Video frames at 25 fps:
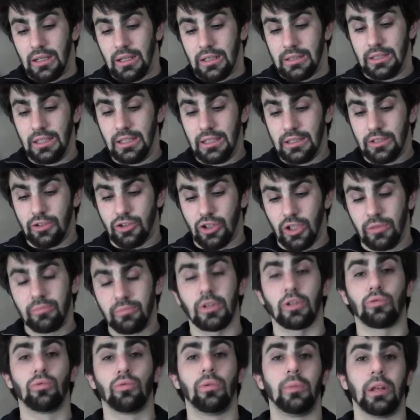del
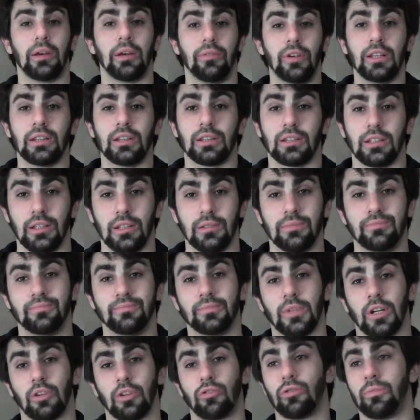dicembre 2020,
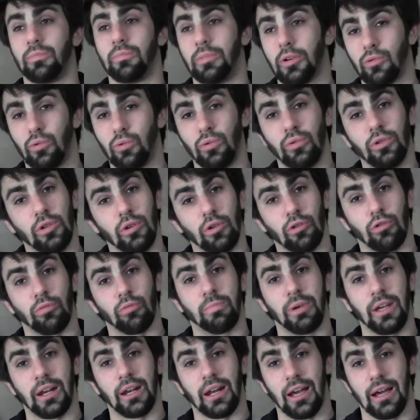ragion per cui io
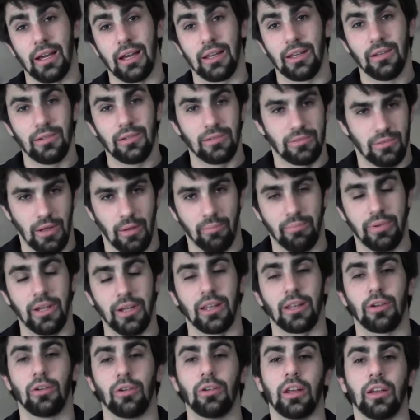sperai,
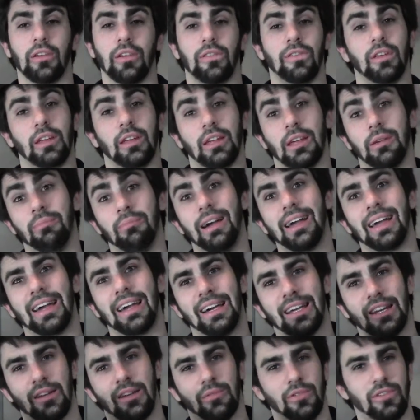appena lo lessi, che
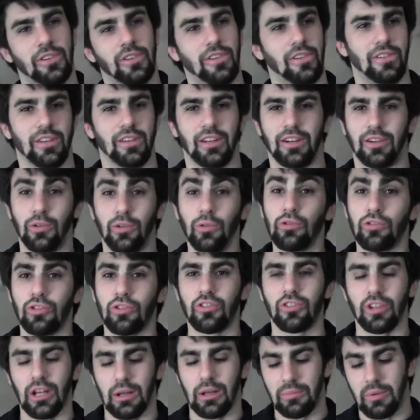magari questa serie non
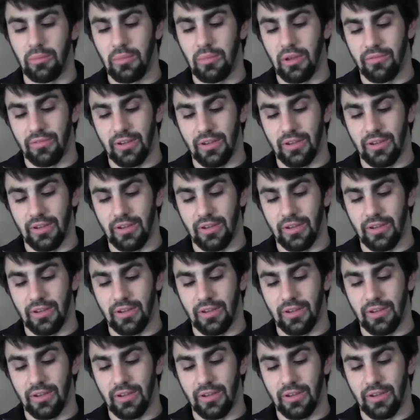si sarebbe mai